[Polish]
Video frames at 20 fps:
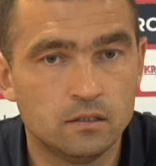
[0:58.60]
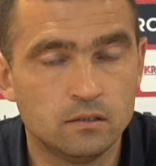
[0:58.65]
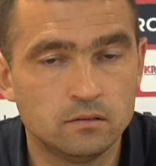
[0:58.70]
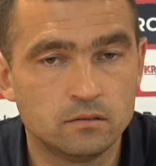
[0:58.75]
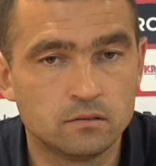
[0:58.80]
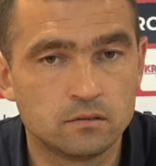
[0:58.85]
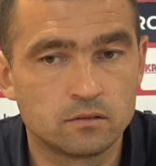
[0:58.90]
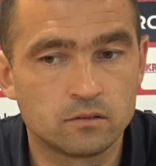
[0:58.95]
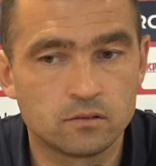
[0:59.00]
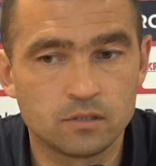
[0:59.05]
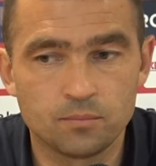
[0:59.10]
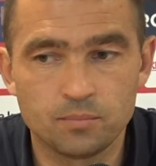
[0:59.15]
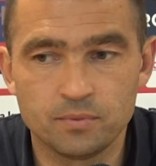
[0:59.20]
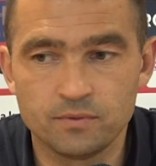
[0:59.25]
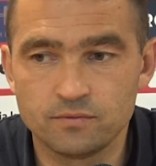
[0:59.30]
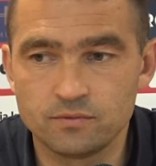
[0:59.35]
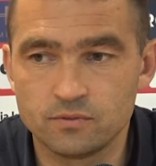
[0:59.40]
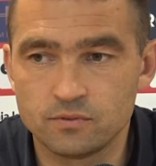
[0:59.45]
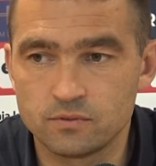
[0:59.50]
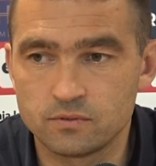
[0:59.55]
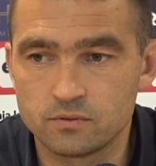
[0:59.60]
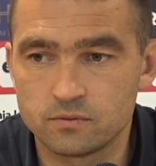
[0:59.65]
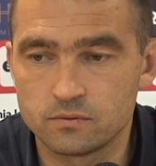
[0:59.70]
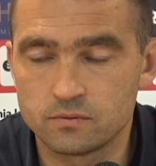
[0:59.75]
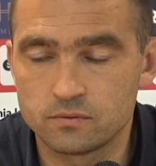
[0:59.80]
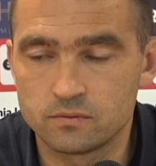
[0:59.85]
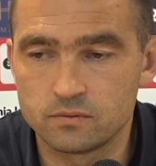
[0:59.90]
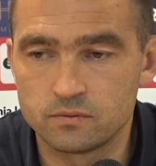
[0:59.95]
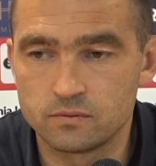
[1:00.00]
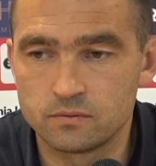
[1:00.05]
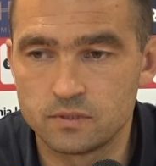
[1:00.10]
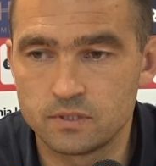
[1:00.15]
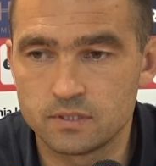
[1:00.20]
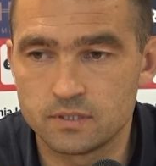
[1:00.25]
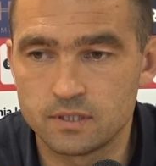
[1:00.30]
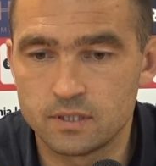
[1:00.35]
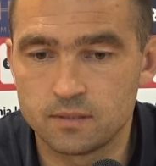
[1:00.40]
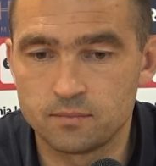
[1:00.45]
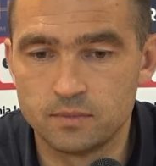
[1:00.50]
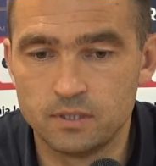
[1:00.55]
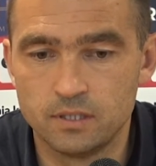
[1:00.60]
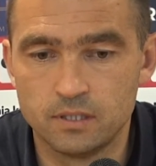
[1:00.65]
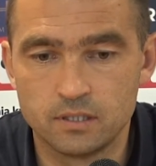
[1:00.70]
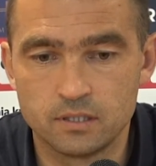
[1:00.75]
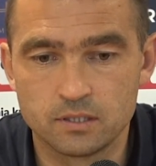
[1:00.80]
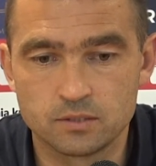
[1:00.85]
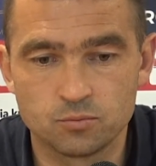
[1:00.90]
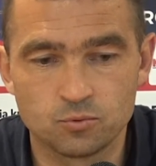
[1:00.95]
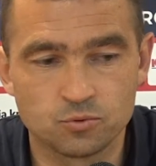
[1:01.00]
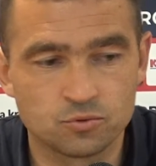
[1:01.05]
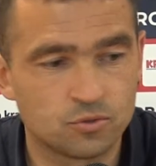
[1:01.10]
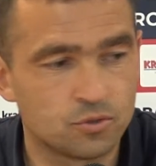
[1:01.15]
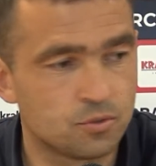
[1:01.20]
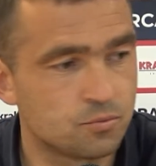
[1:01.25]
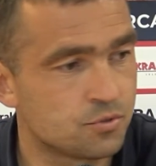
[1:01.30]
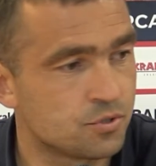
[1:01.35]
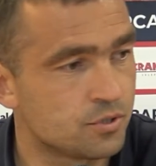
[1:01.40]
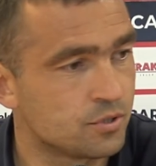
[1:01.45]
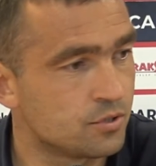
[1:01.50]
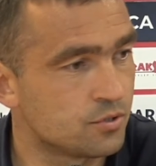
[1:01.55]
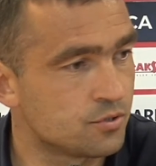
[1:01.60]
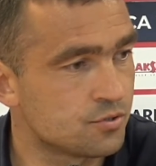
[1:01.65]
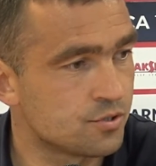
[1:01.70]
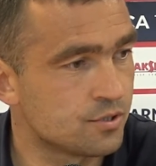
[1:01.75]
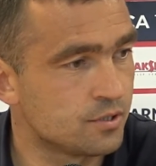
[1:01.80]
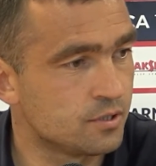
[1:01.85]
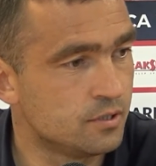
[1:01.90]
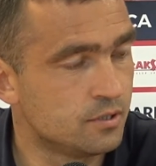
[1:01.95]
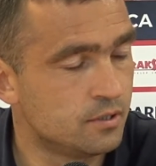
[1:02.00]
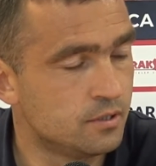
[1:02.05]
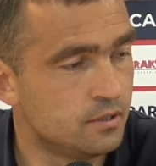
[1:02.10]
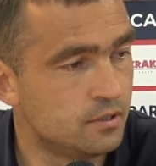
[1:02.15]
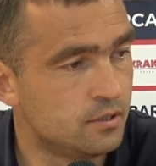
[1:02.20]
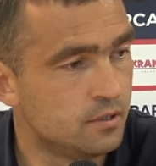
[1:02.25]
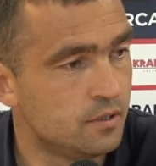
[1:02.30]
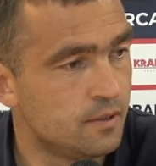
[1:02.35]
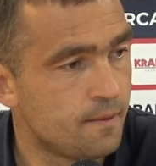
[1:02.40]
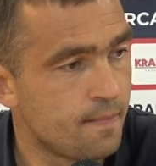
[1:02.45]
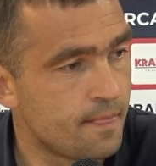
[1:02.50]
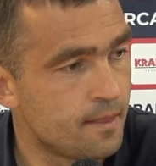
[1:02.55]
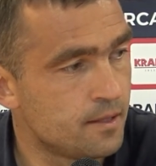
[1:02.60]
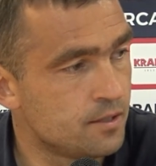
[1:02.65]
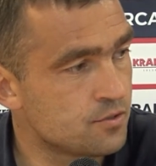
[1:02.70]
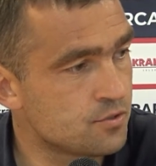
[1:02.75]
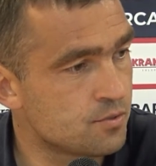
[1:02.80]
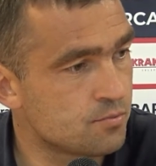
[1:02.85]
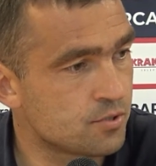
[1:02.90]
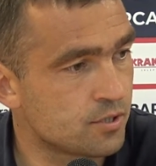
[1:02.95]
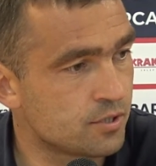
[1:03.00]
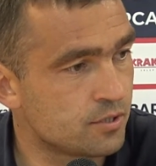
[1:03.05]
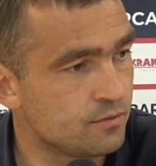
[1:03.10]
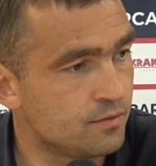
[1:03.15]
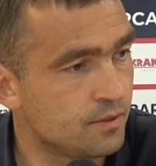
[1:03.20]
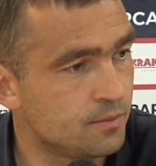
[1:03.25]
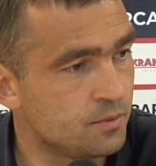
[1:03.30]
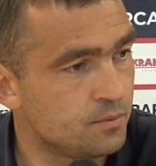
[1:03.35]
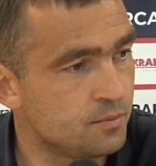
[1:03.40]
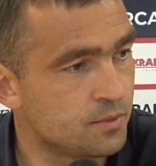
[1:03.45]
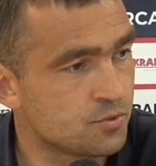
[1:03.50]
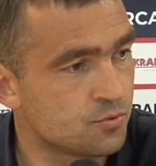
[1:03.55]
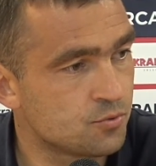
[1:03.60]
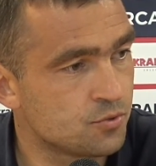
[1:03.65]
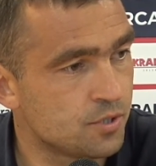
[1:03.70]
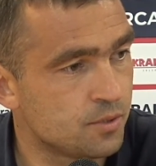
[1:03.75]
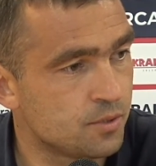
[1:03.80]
Y, no na pewno y, jest nam smutno i przykro, że, że przegrywamy mecz u